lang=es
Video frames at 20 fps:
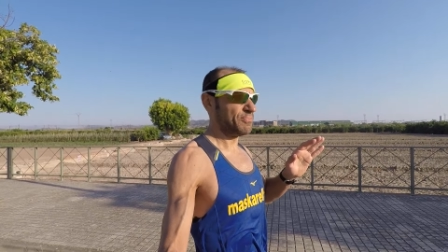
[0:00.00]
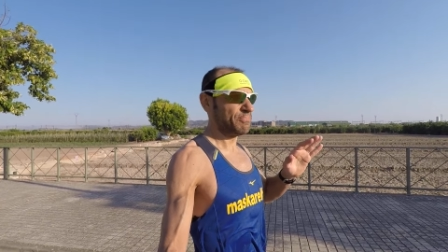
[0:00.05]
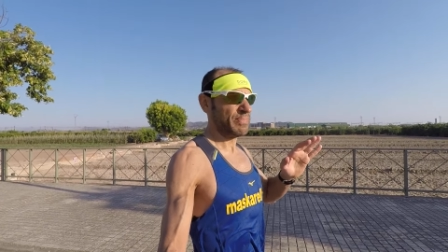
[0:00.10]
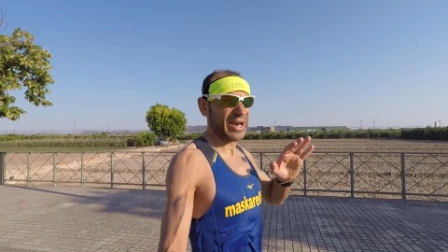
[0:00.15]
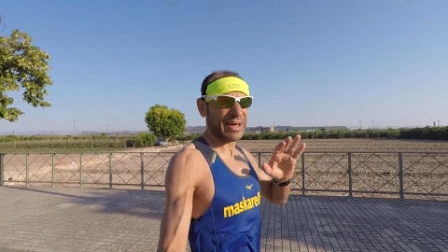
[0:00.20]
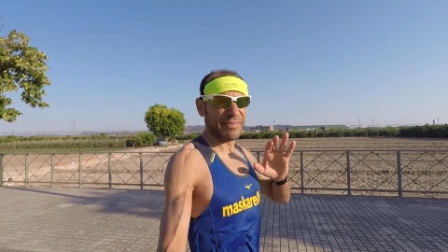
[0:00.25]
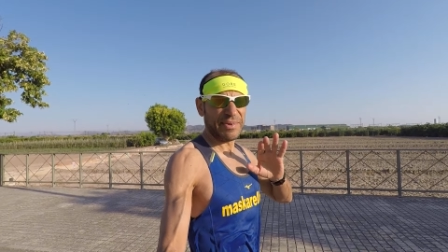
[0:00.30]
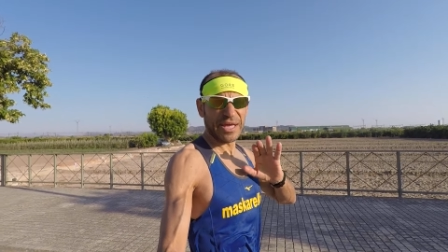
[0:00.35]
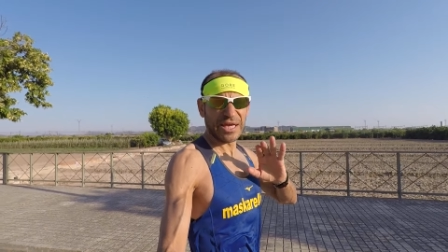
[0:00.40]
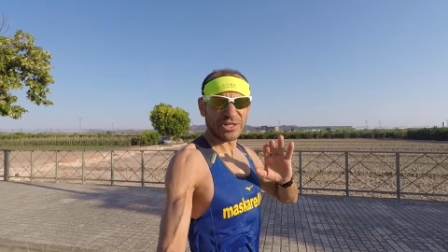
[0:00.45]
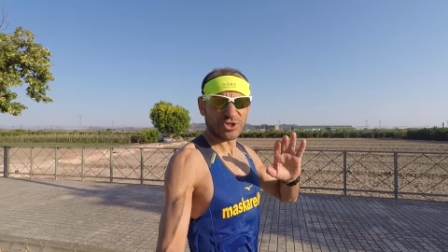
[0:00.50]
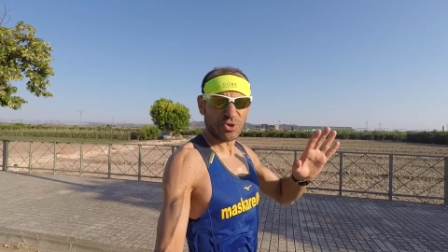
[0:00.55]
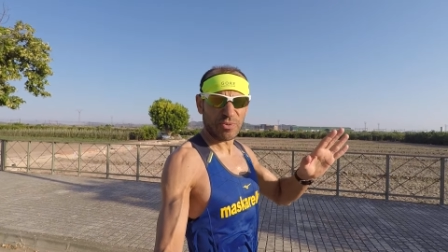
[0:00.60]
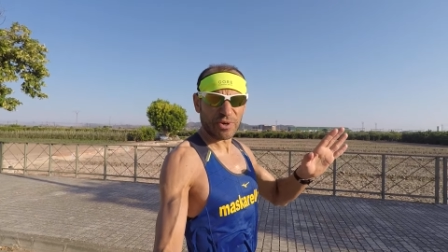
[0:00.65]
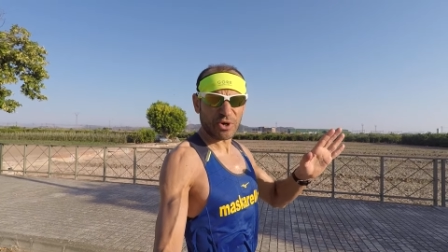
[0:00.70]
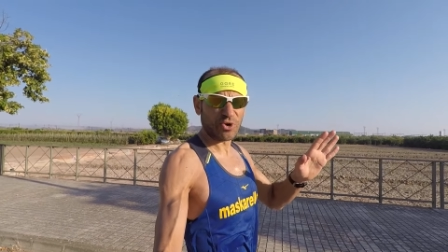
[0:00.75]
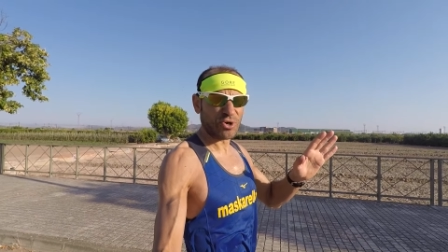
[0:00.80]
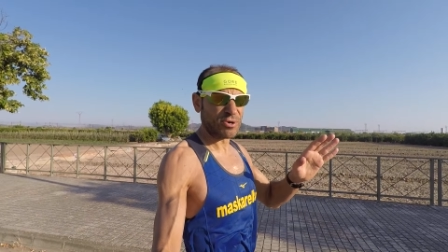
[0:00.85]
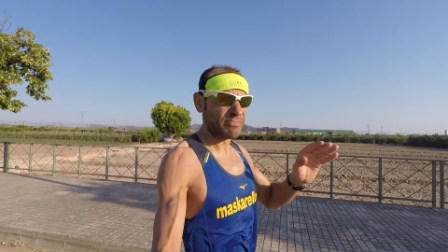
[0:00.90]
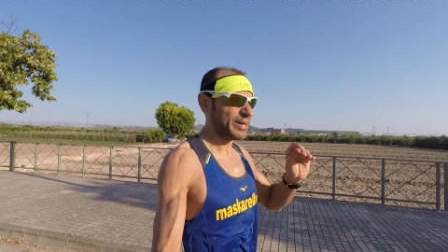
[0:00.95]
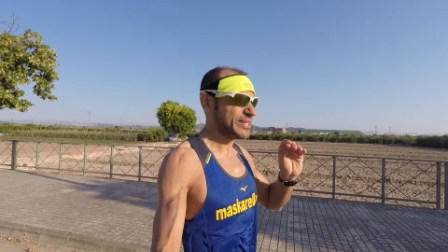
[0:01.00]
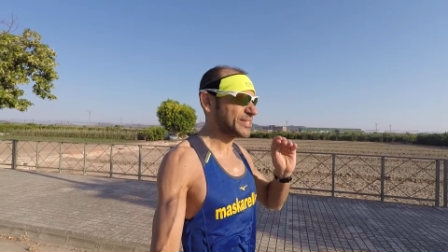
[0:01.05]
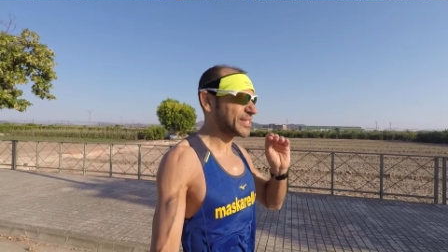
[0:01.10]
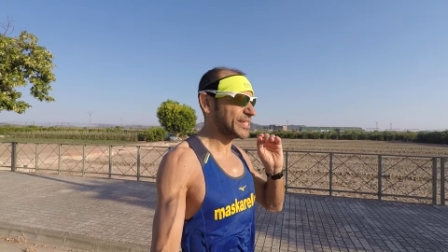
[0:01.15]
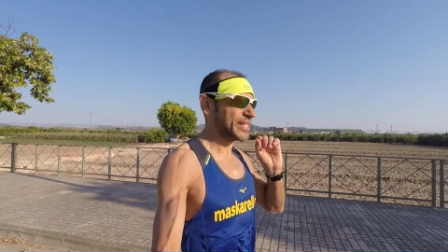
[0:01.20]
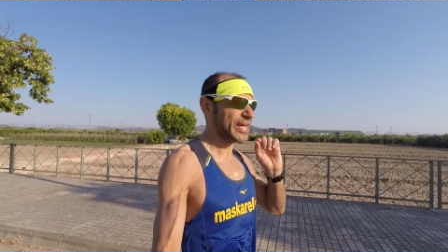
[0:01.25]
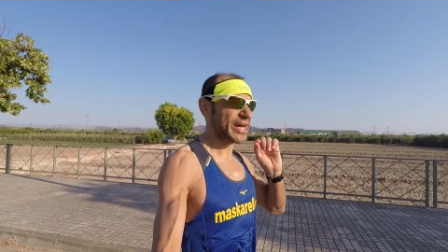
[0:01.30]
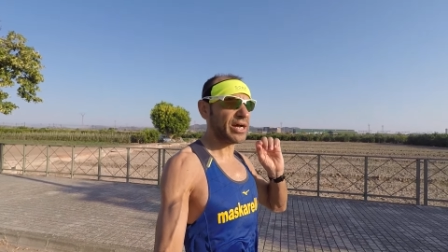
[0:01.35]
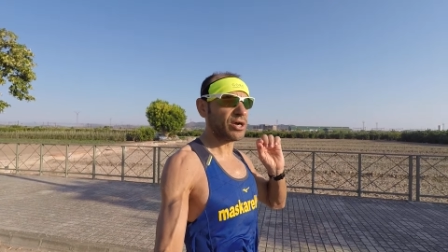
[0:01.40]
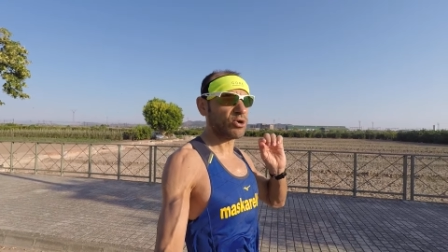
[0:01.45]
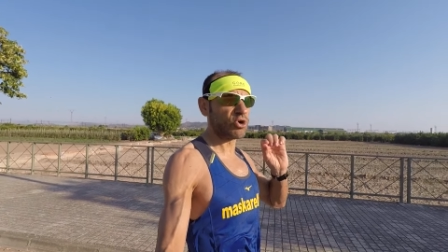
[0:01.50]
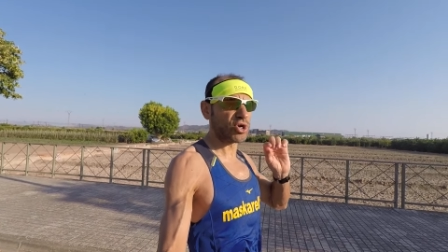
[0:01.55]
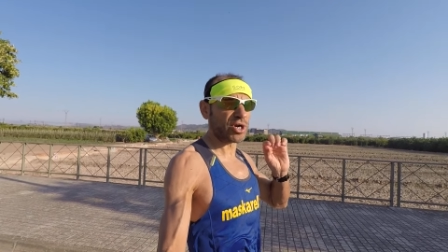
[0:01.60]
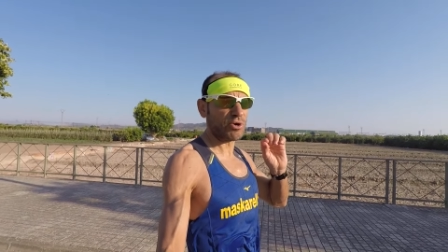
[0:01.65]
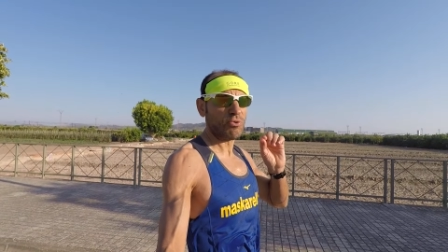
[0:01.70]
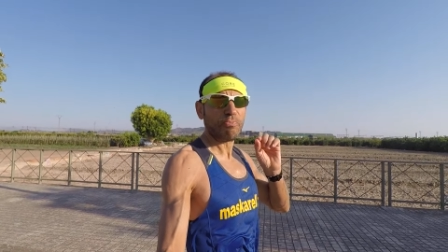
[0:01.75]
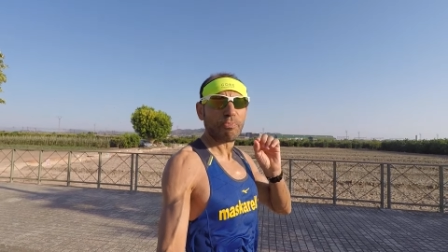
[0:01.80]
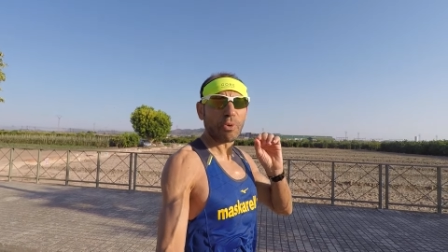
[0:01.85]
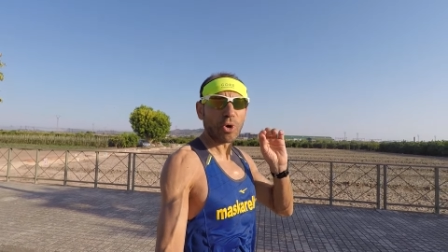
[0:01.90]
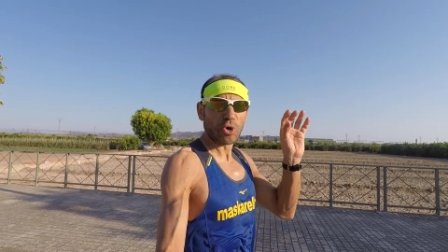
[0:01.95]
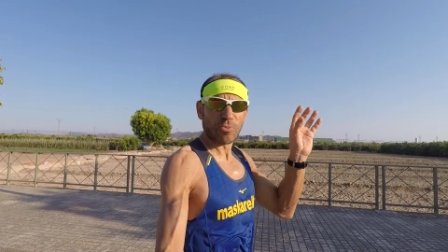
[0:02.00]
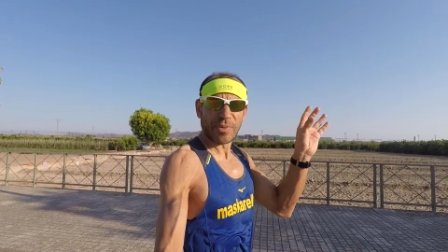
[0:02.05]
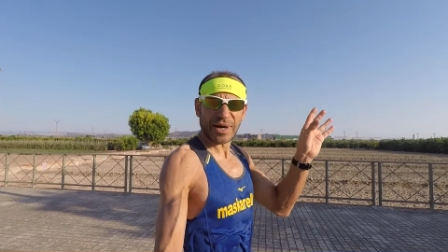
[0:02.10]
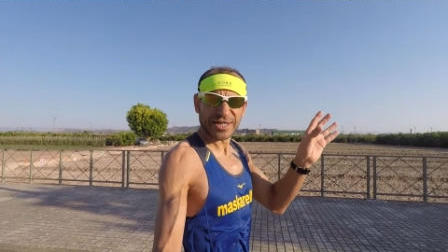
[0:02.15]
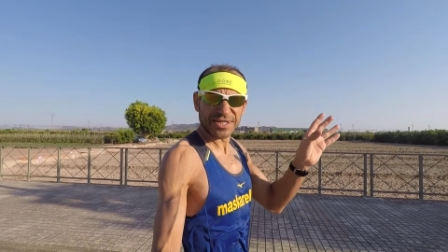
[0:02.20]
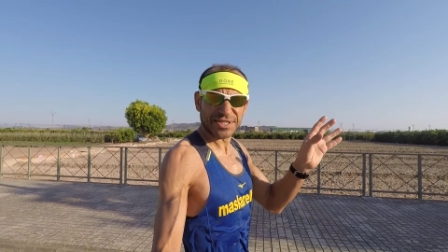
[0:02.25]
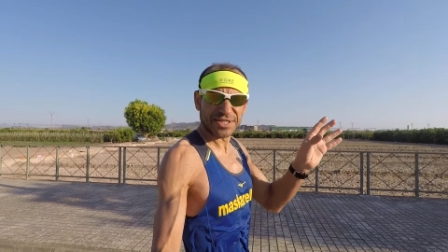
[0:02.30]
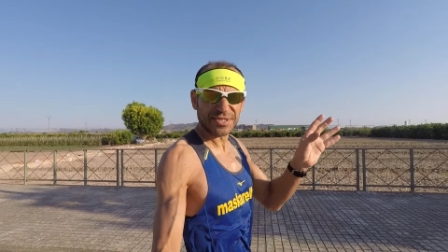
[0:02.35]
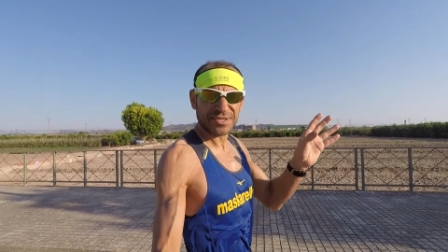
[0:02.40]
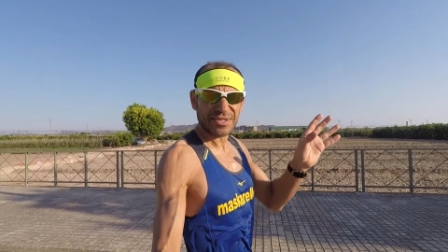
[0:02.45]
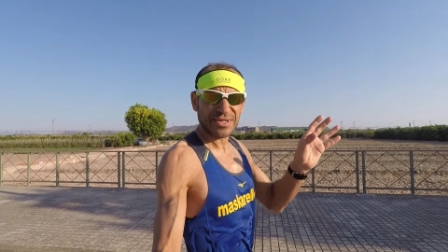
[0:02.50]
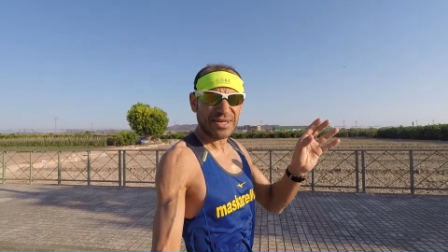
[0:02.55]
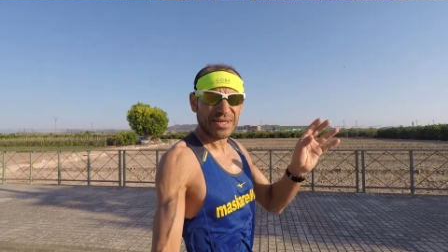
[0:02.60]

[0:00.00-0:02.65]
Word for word: Para mí es lo mejor. Más que te hagan correr un poco más,